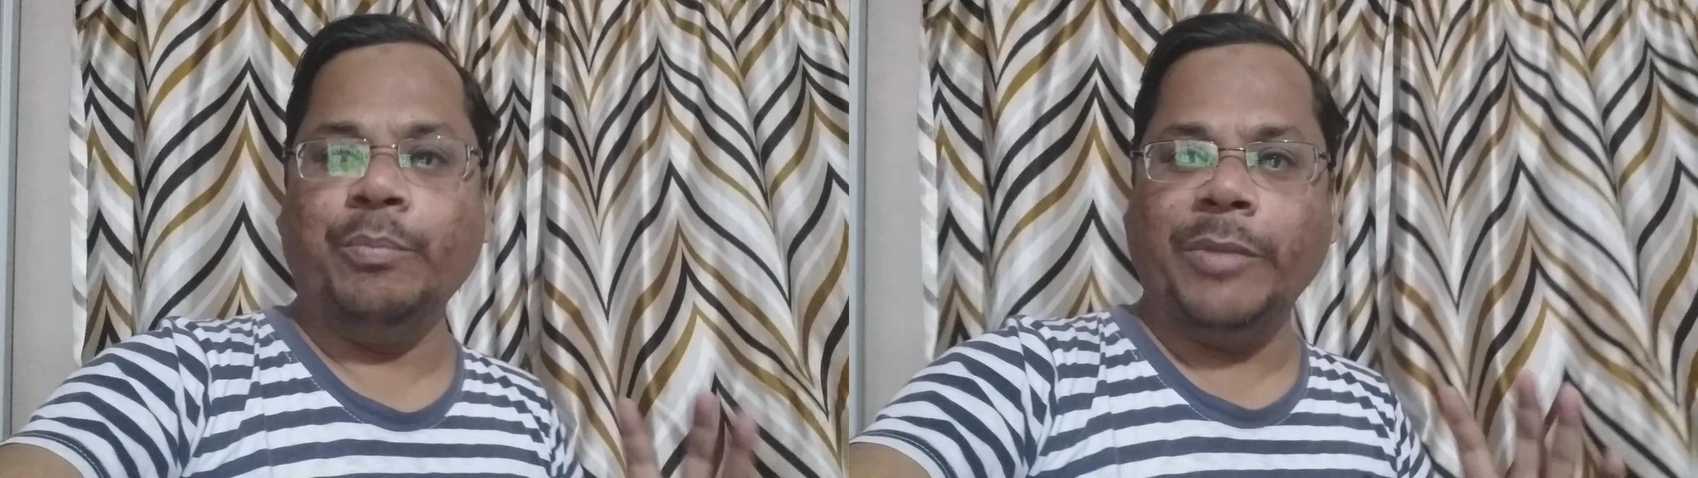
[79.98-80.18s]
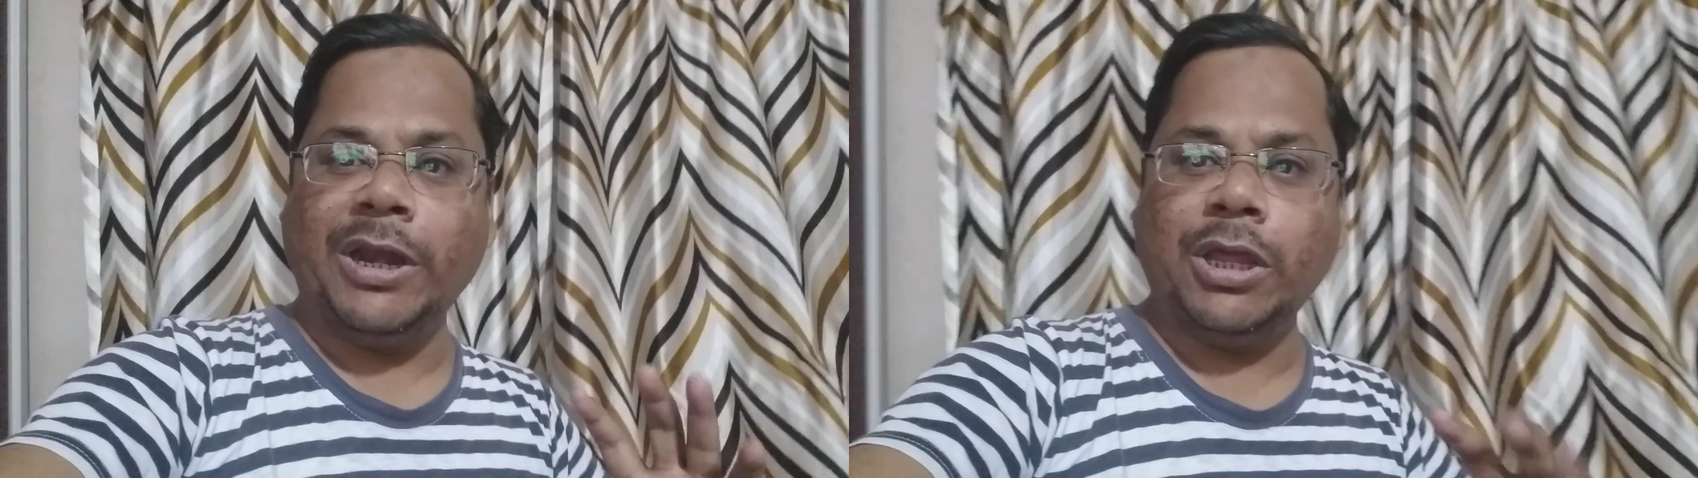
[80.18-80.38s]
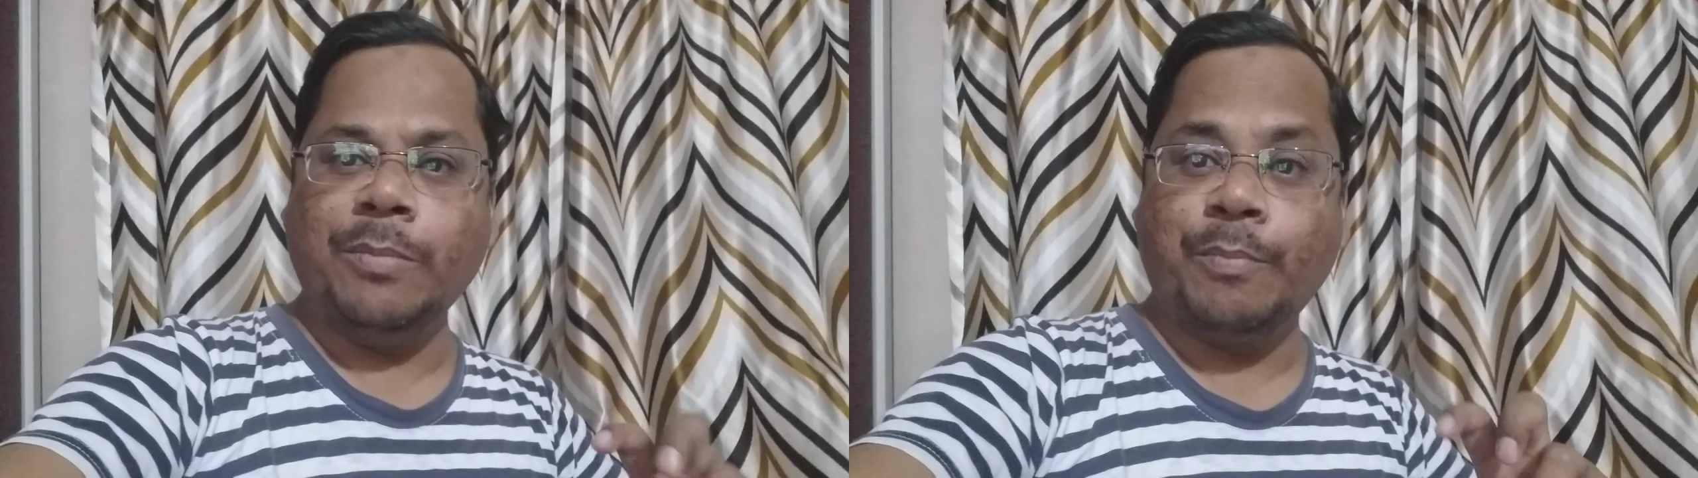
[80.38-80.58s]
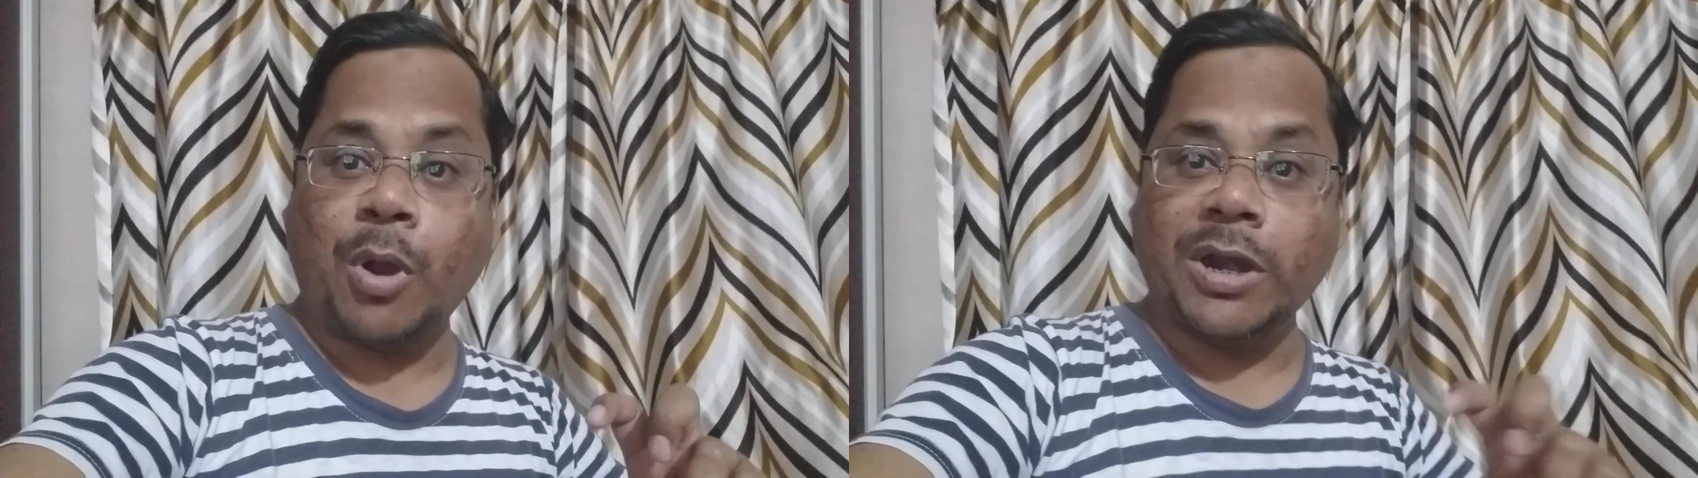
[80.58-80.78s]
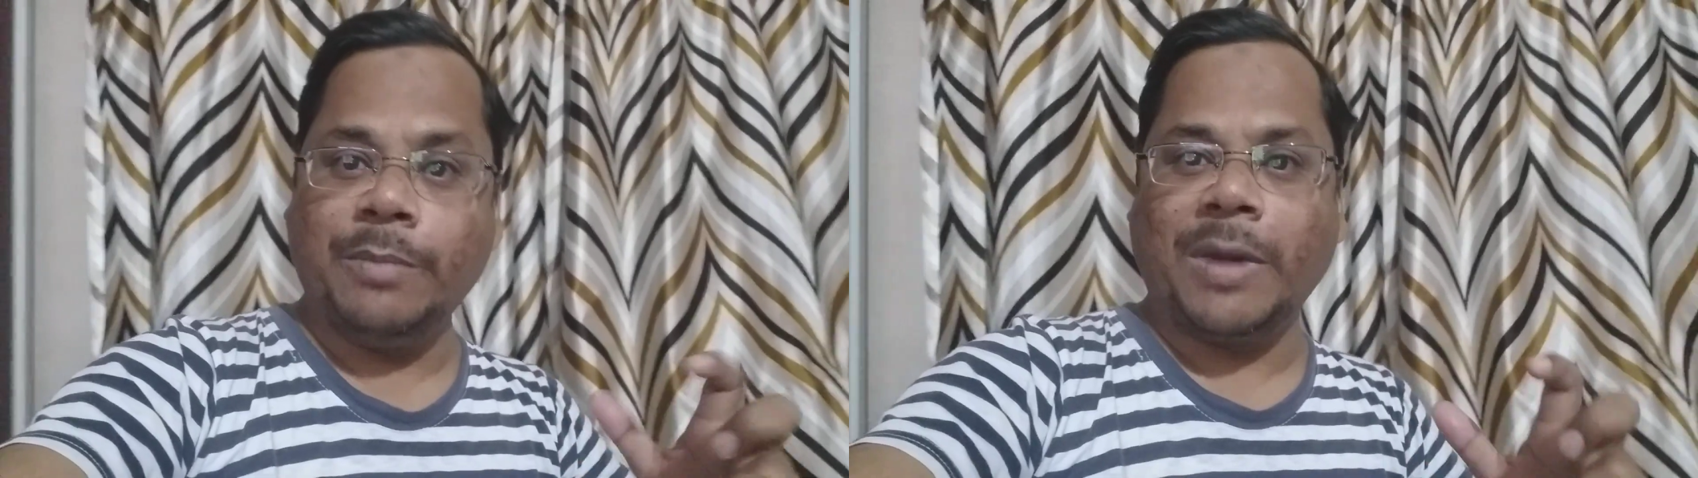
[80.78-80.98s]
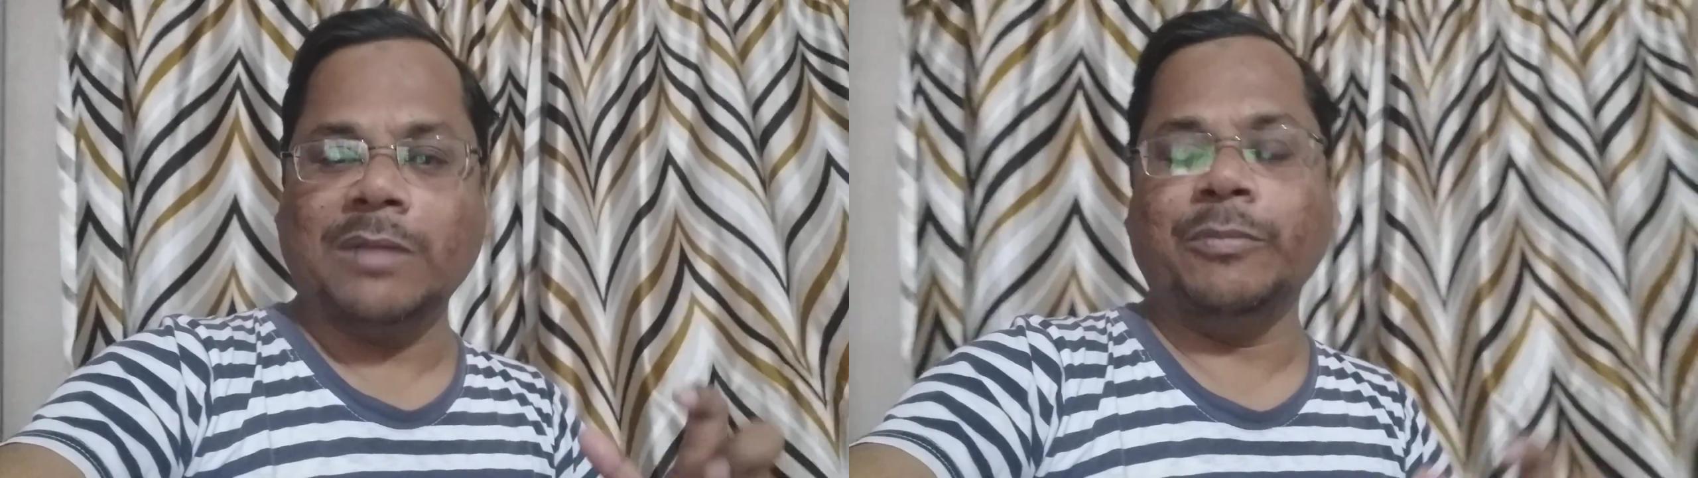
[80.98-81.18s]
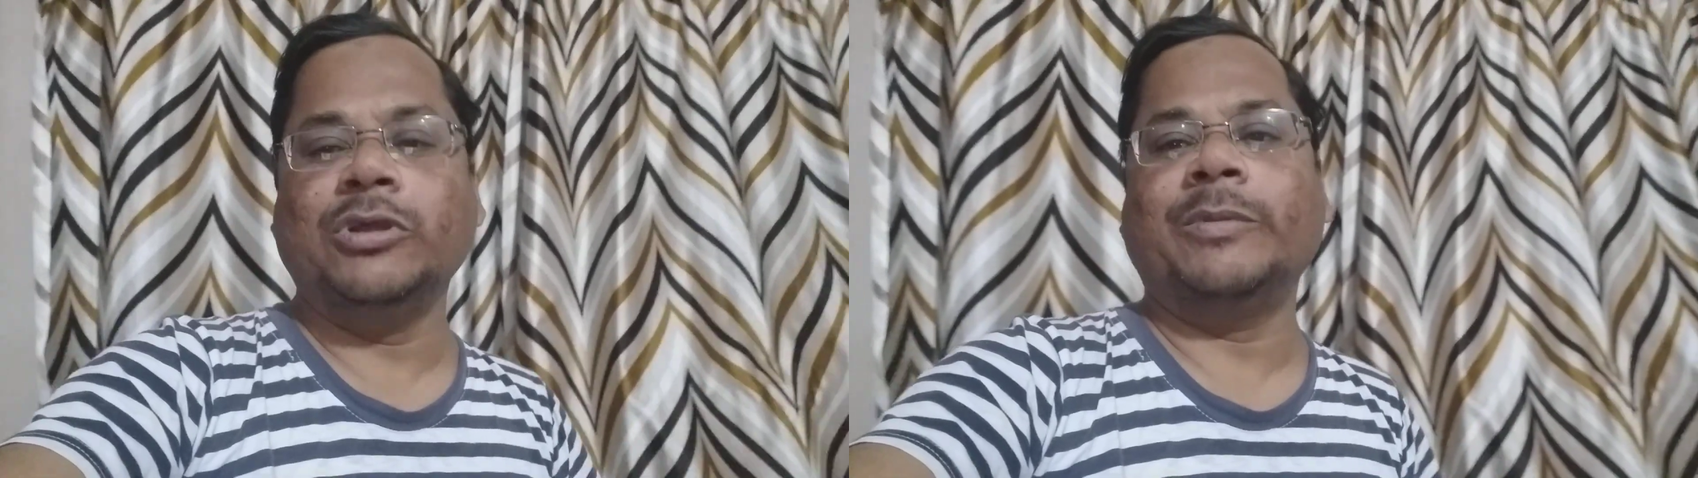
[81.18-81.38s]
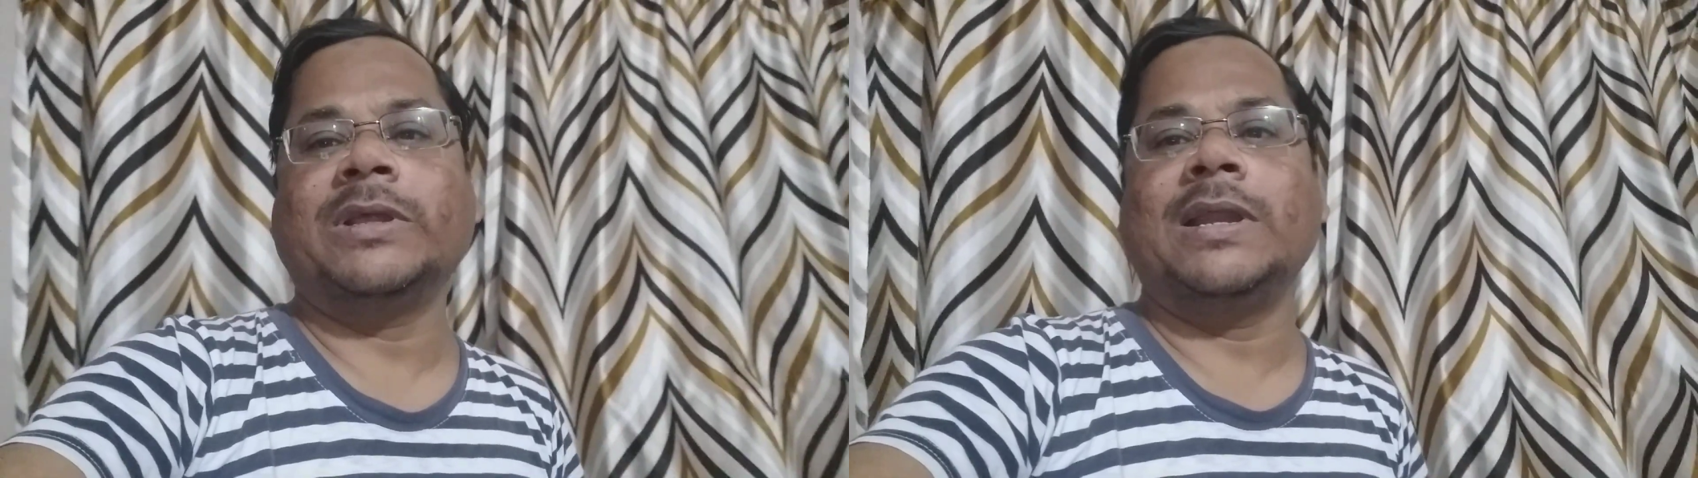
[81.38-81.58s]
मेन इंपॉर्टेंट बात
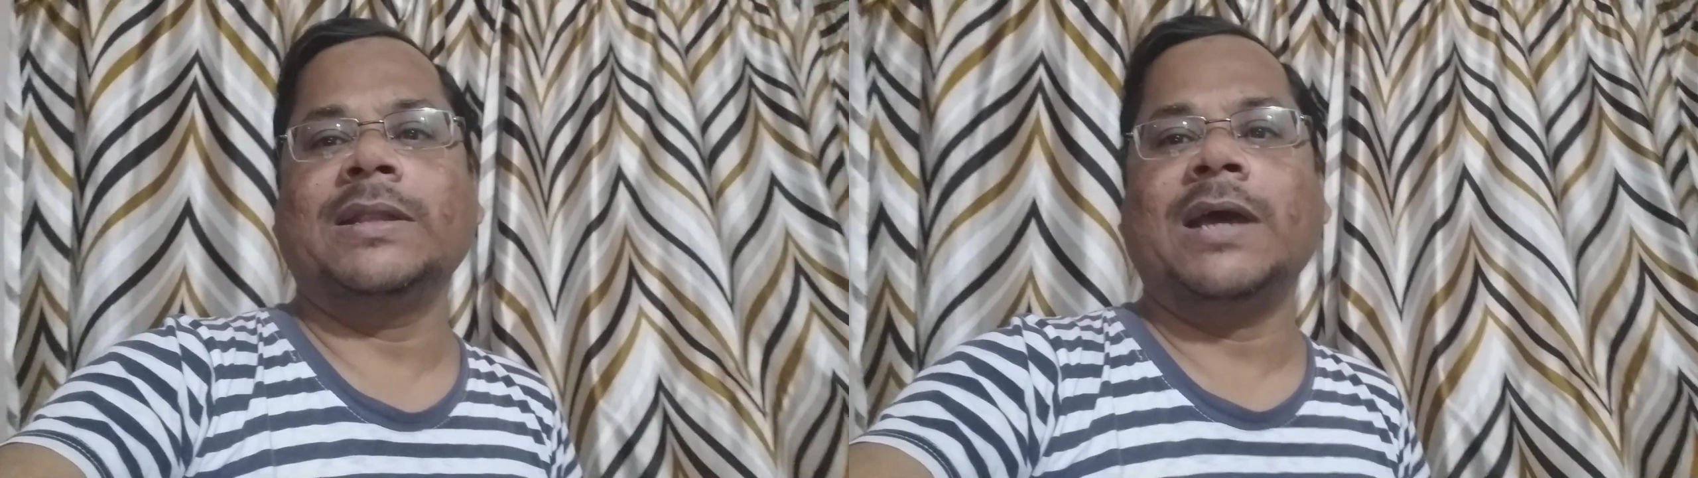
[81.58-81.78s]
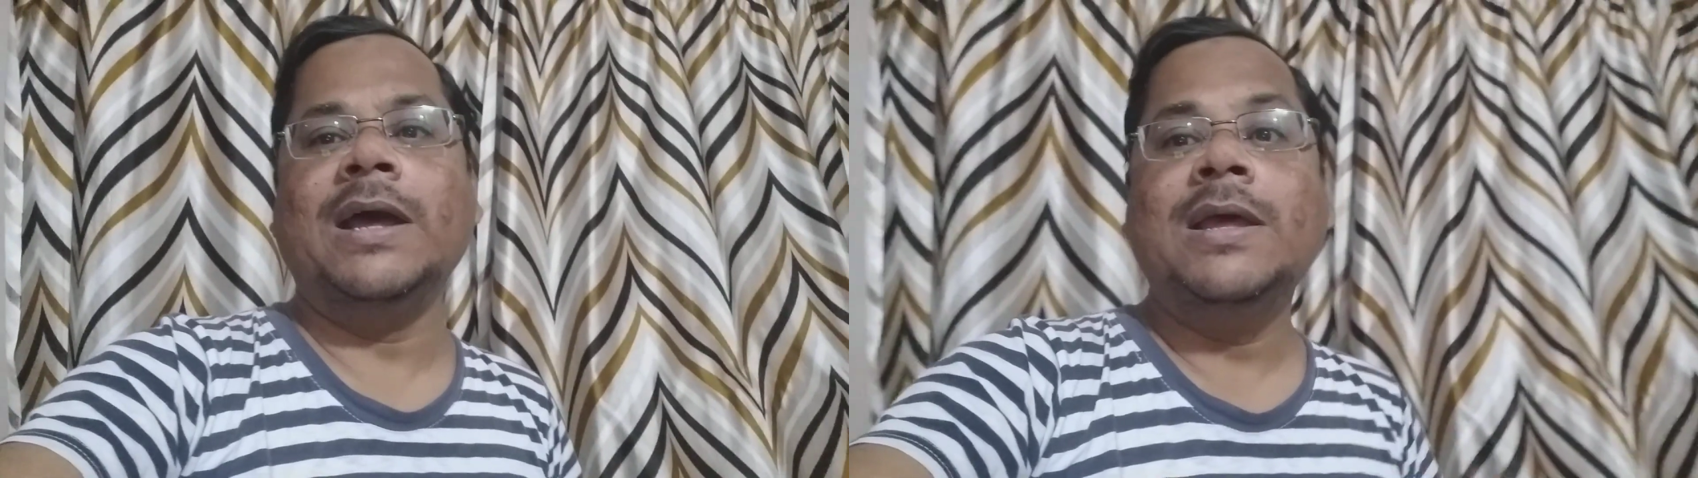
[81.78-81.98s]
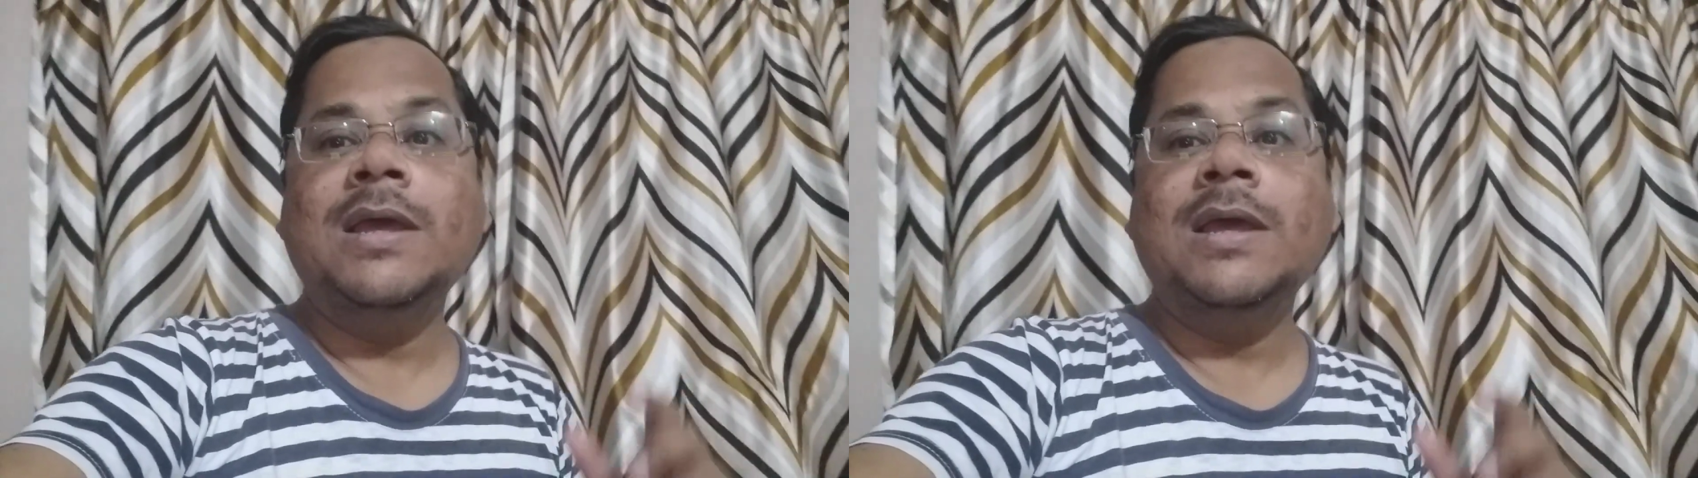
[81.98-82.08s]
मुझे बताना था